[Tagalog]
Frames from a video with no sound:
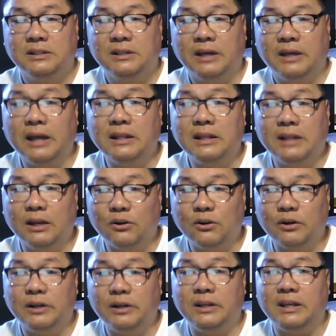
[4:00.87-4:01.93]
And the
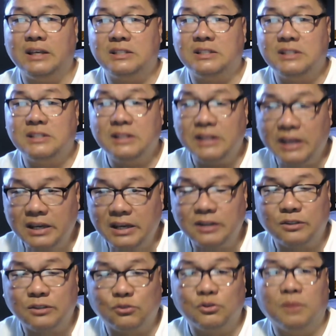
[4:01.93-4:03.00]
Lord is
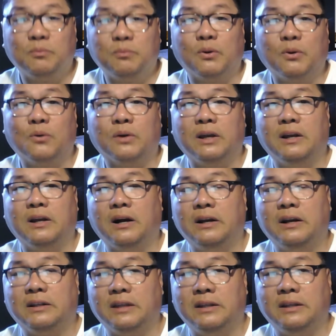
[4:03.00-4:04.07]
near to the
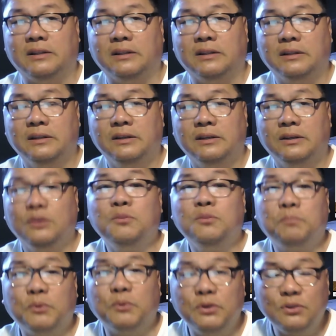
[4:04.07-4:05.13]
brokenhearted.
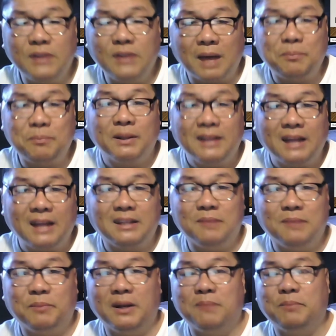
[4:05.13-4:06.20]
Yun po yung dapat nating
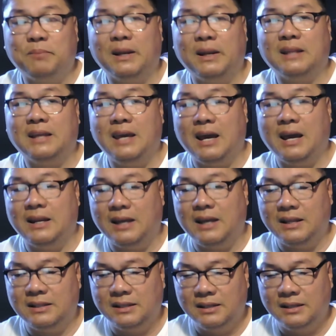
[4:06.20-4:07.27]

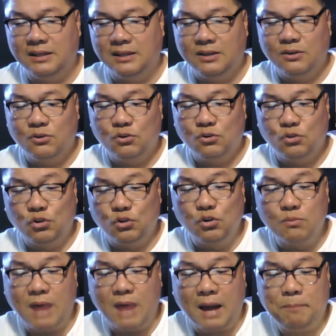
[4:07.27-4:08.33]
panampalatayanan.
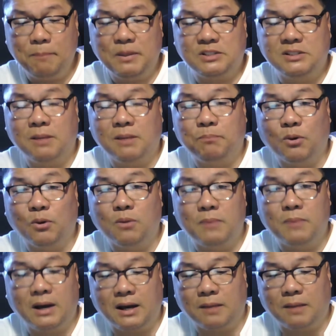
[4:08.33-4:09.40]
Lumahabis na po
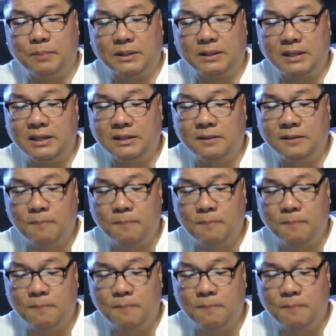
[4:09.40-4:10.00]
mga kapatid